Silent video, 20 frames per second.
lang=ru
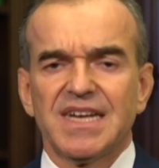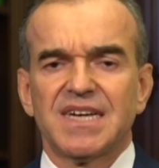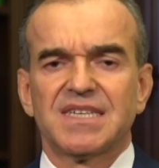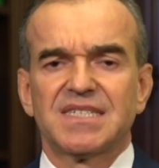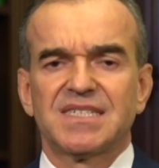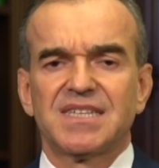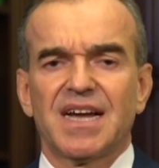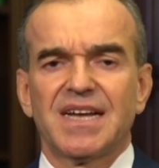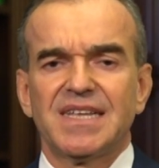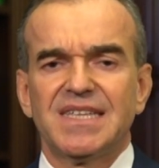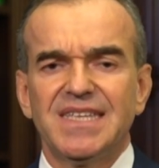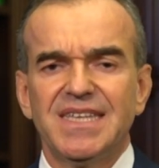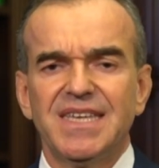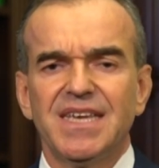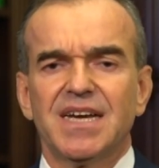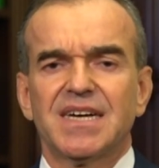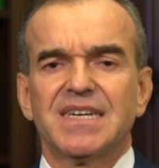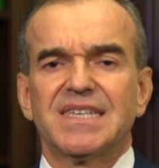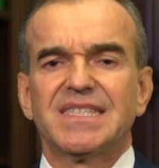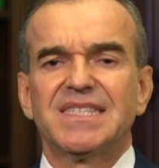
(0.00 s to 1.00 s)
за
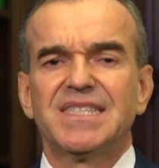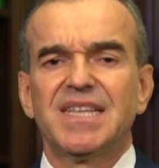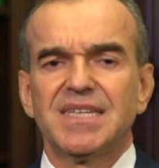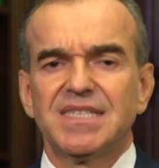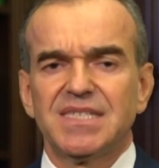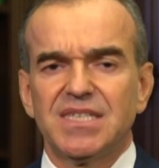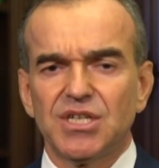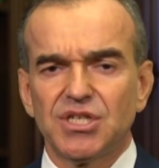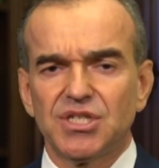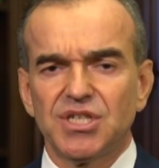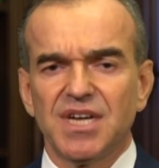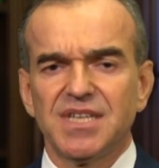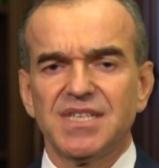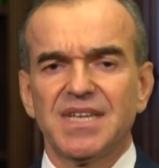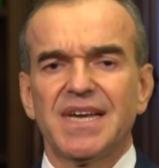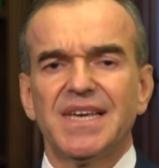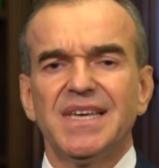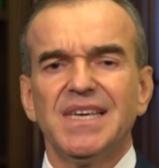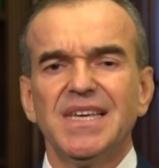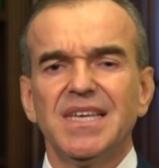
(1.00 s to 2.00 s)
те
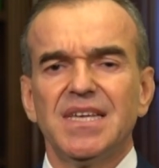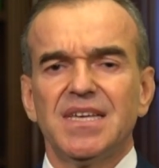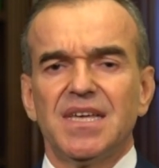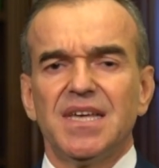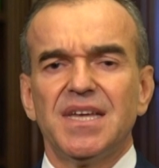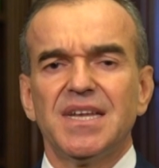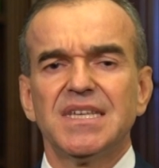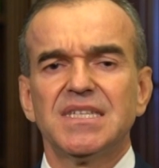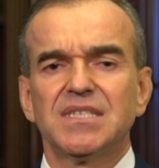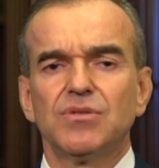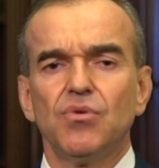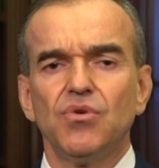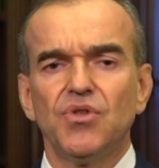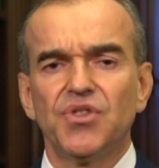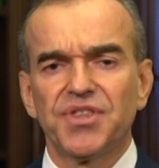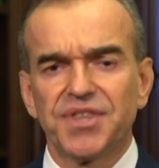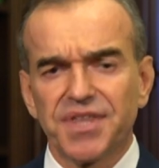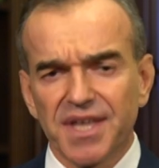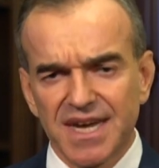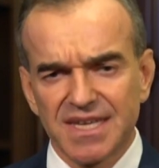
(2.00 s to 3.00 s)
достижения и
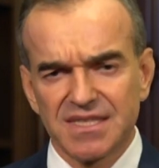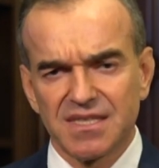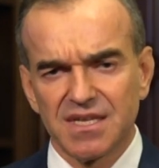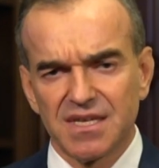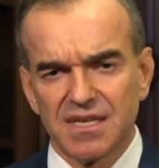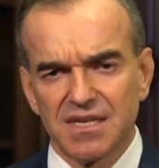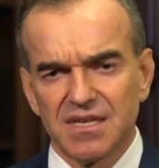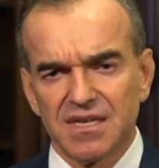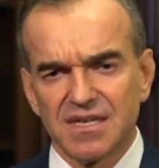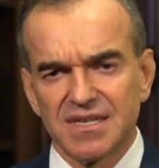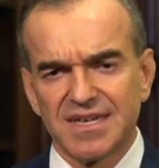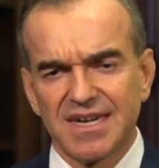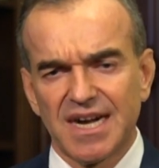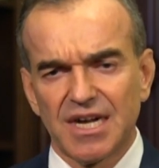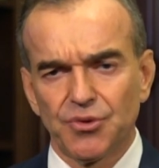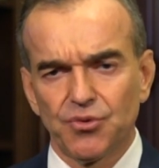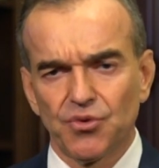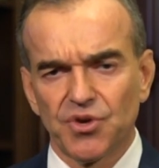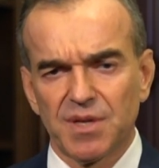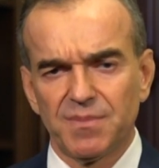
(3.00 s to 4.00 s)
результаты,
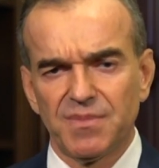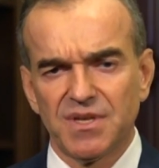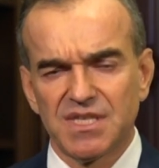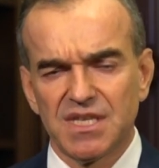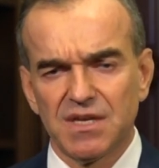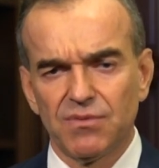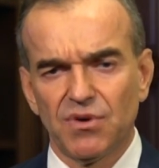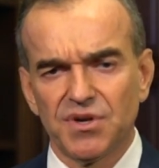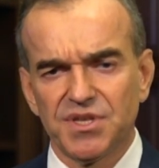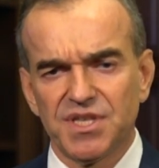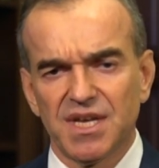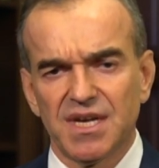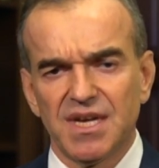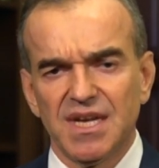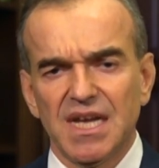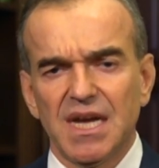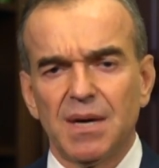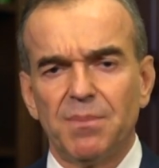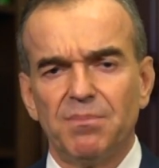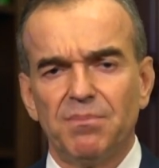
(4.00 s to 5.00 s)
которыми сегодня
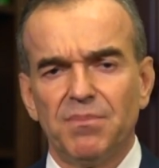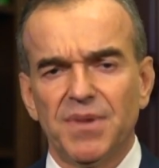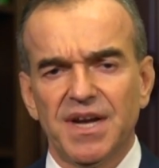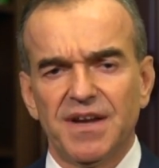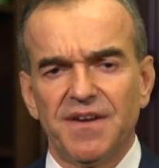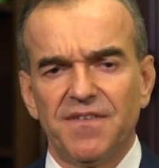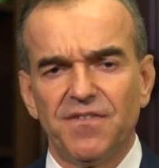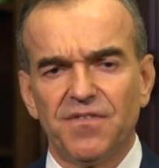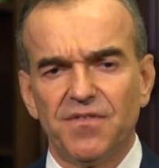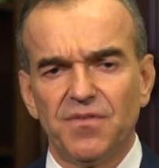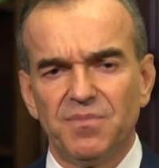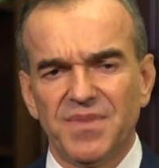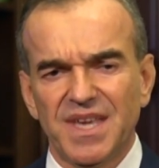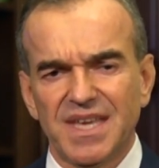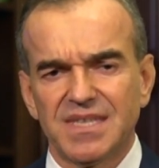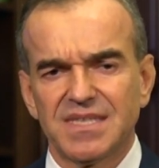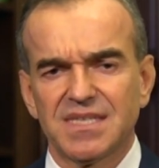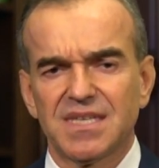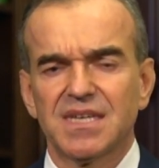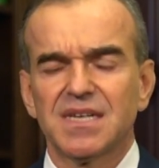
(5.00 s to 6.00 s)
мы
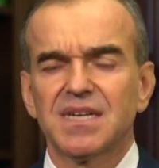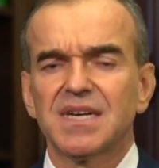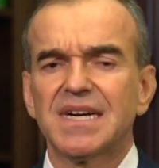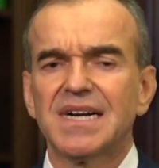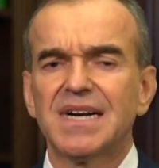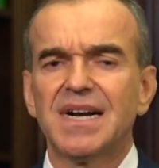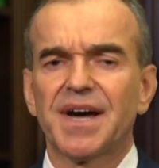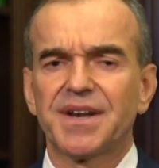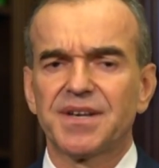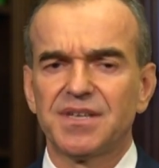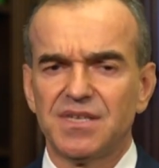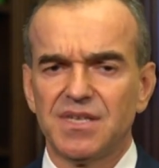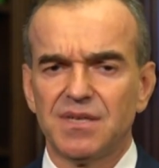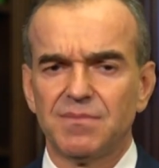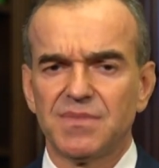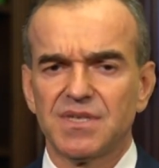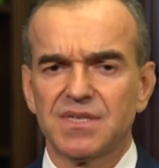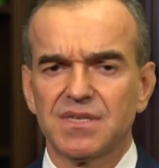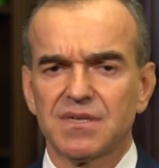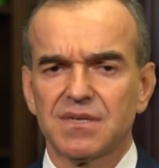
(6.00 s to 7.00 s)
вместе
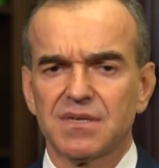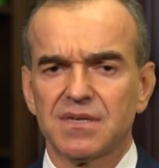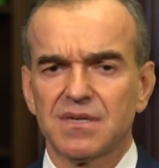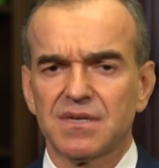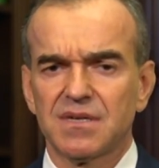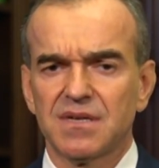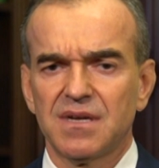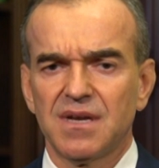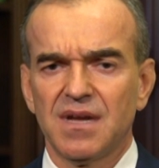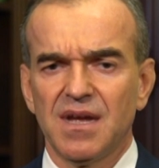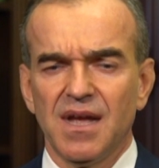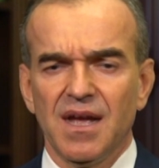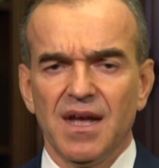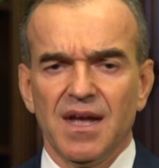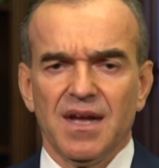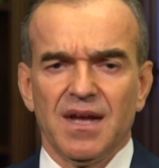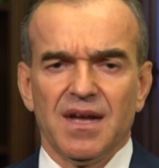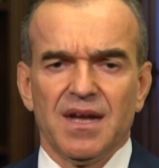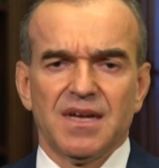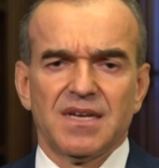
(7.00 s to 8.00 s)
гордимся.
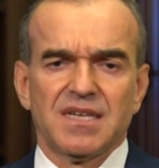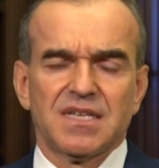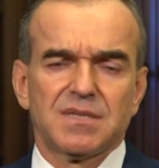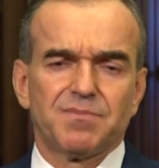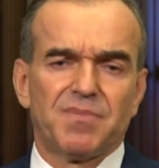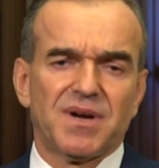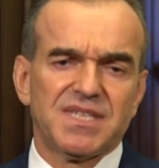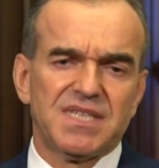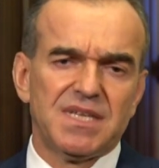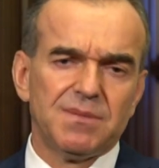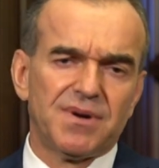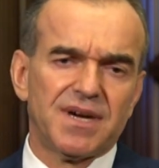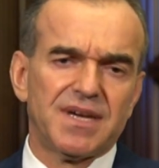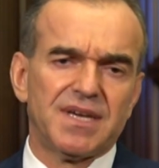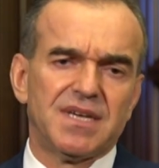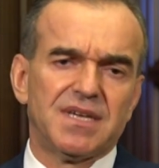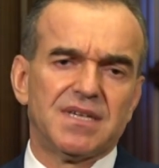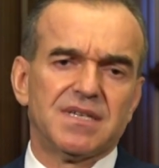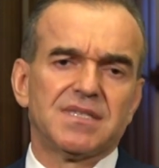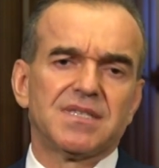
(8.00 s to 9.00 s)
Спасибо
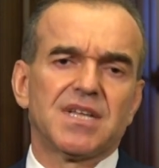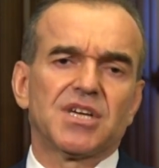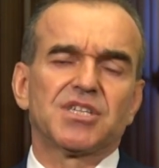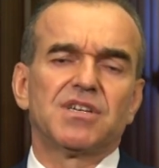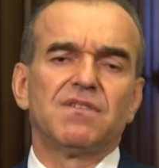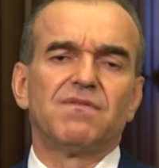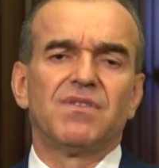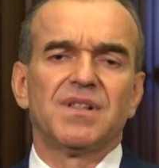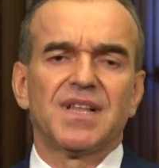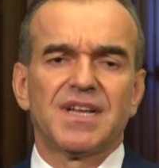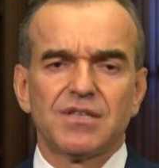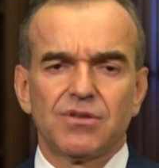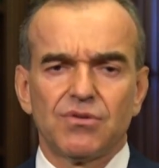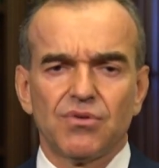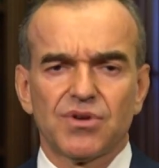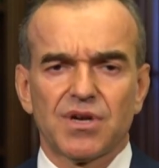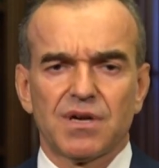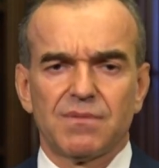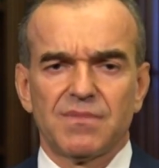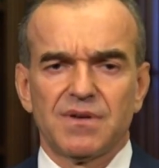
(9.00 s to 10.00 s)
и нашим
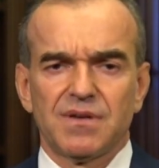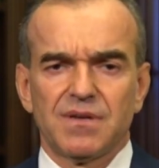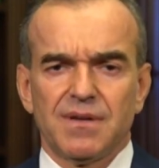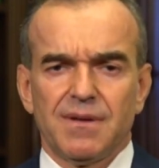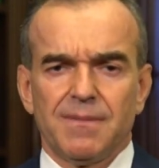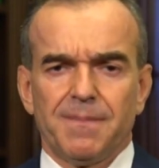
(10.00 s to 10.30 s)
волонтерам.